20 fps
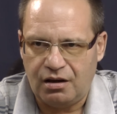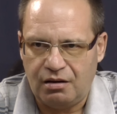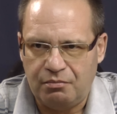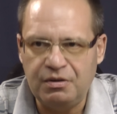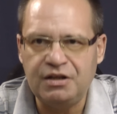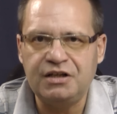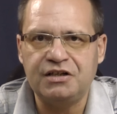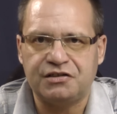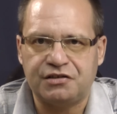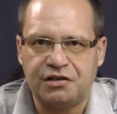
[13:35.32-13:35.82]

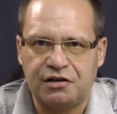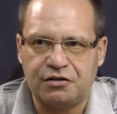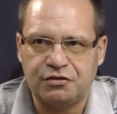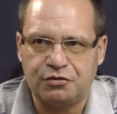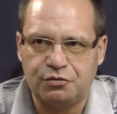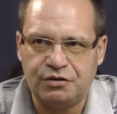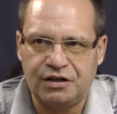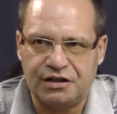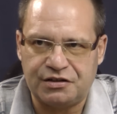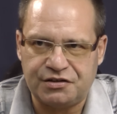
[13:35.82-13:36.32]
министра
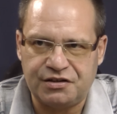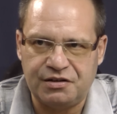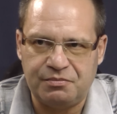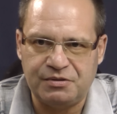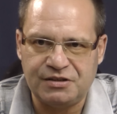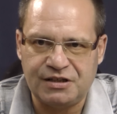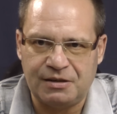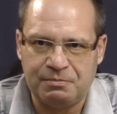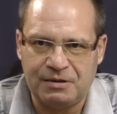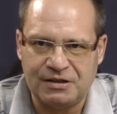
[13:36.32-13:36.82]
государственной
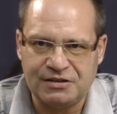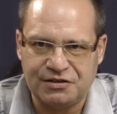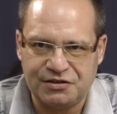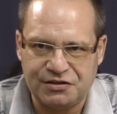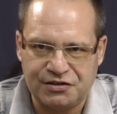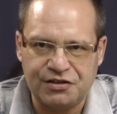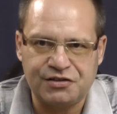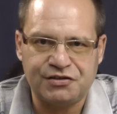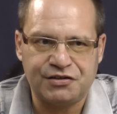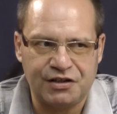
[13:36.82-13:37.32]

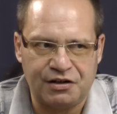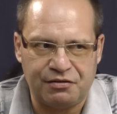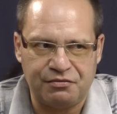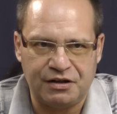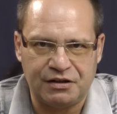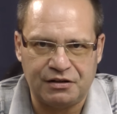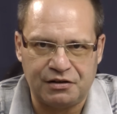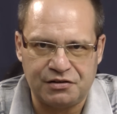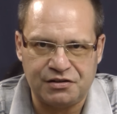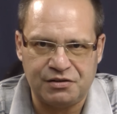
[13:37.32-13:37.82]
безопасности СССР
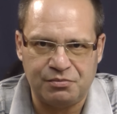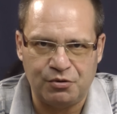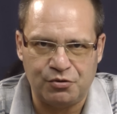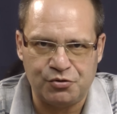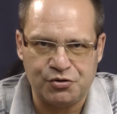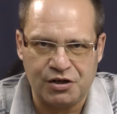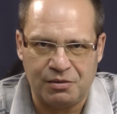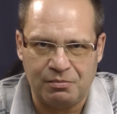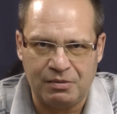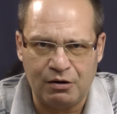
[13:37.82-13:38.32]
Виктора
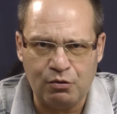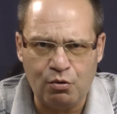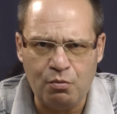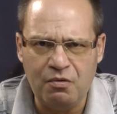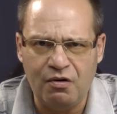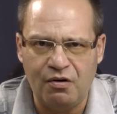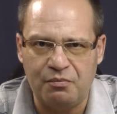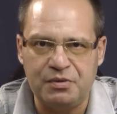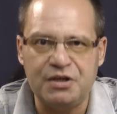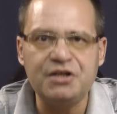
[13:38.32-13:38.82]
Семеновича
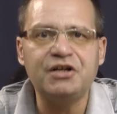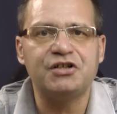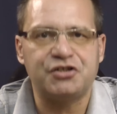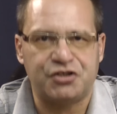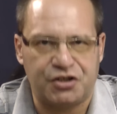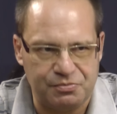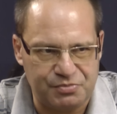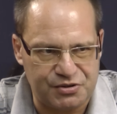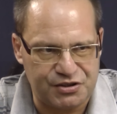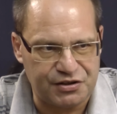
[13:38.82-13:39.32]
Абакумова Минька
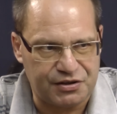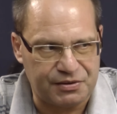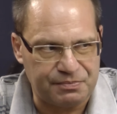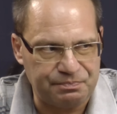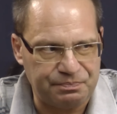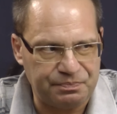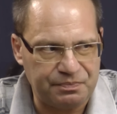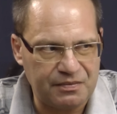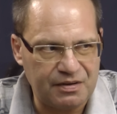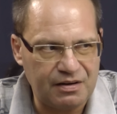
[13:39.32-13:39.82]
Шимстик,
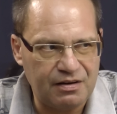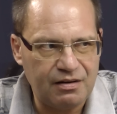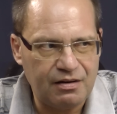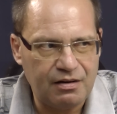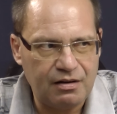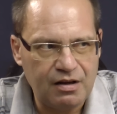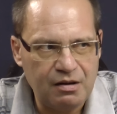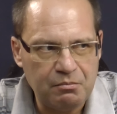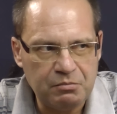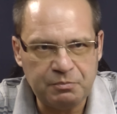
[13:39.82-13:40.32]

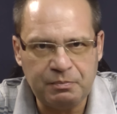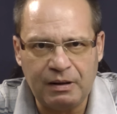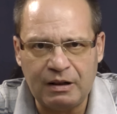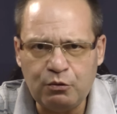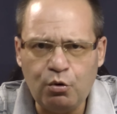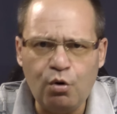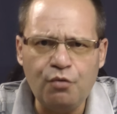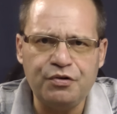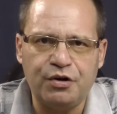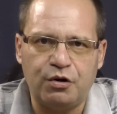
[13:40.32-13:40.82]

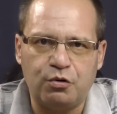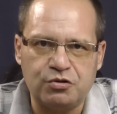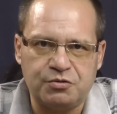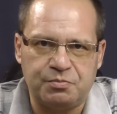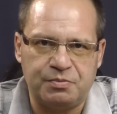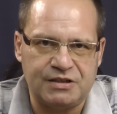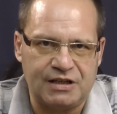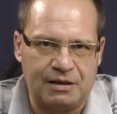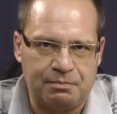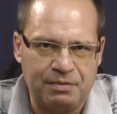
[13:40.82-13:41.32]
Подполковник
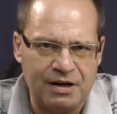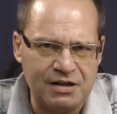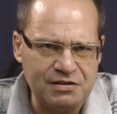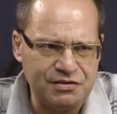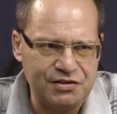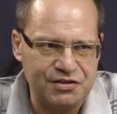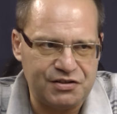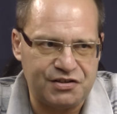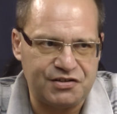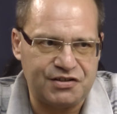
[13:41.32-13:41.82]

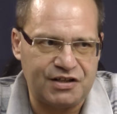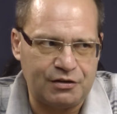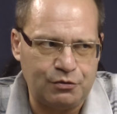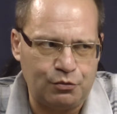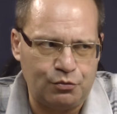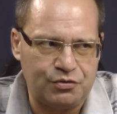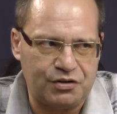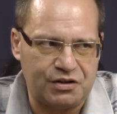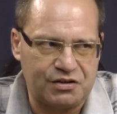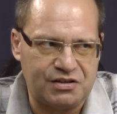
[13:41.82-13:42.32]
госбезопасности,
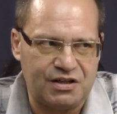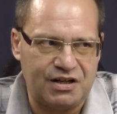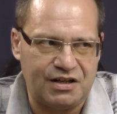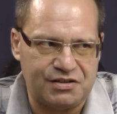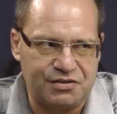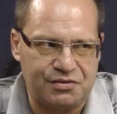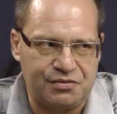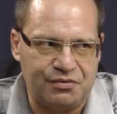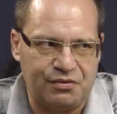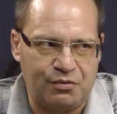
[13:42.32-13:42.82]
сотрудник
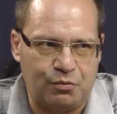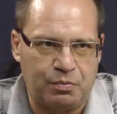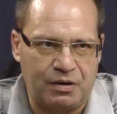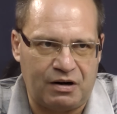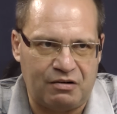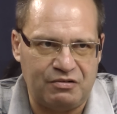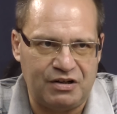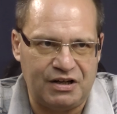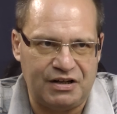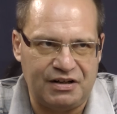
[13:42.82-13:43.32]
Следственного
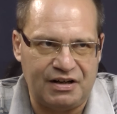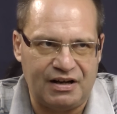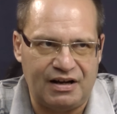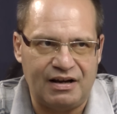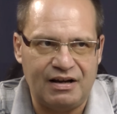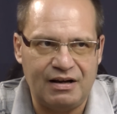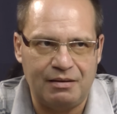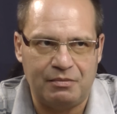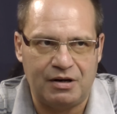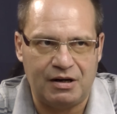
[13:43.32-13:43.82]
управления
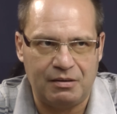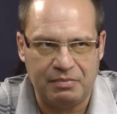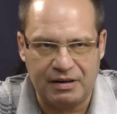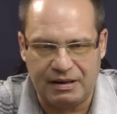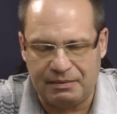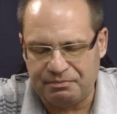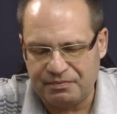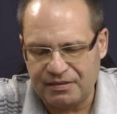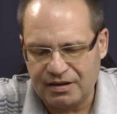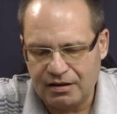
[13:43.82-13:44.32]

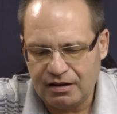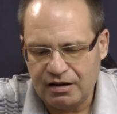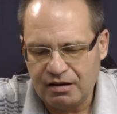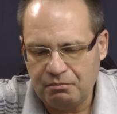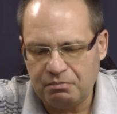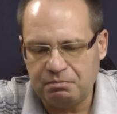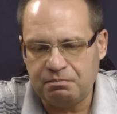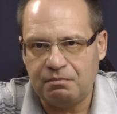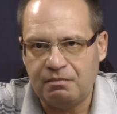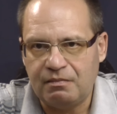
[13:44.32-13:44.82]
МГБ
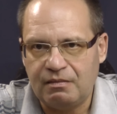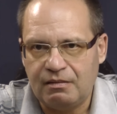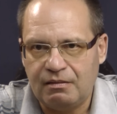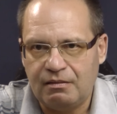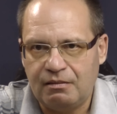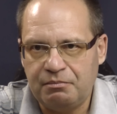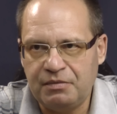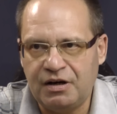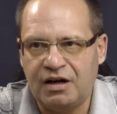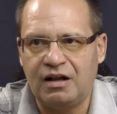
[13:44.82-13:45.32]

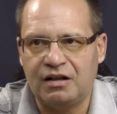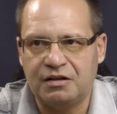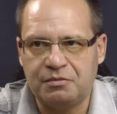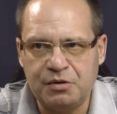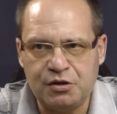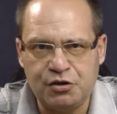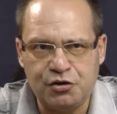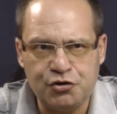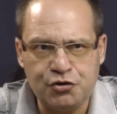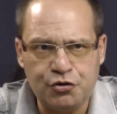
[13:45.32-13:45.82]
Михаил
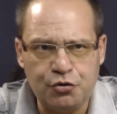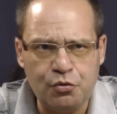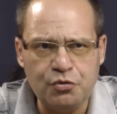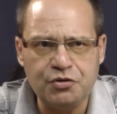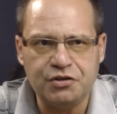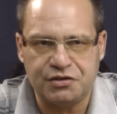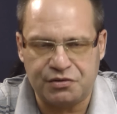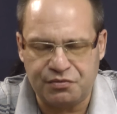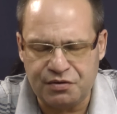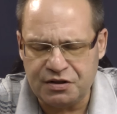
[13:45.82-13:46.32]
Дмитриевич Рюнин
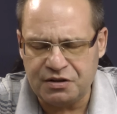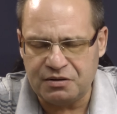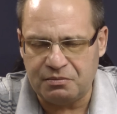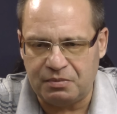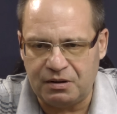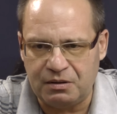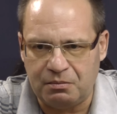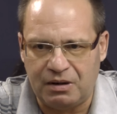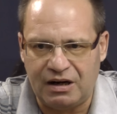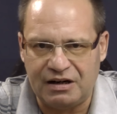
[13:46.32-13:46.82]
действительно
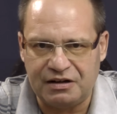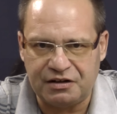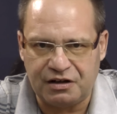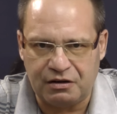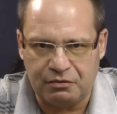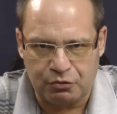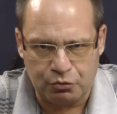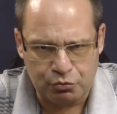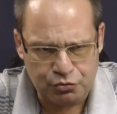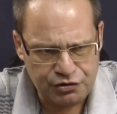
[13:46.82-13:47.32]
был
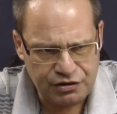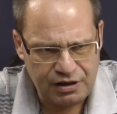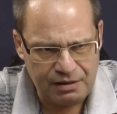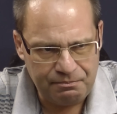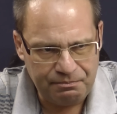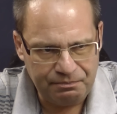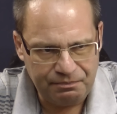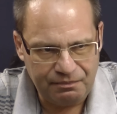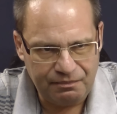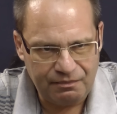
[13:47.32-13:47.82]
маленького роста –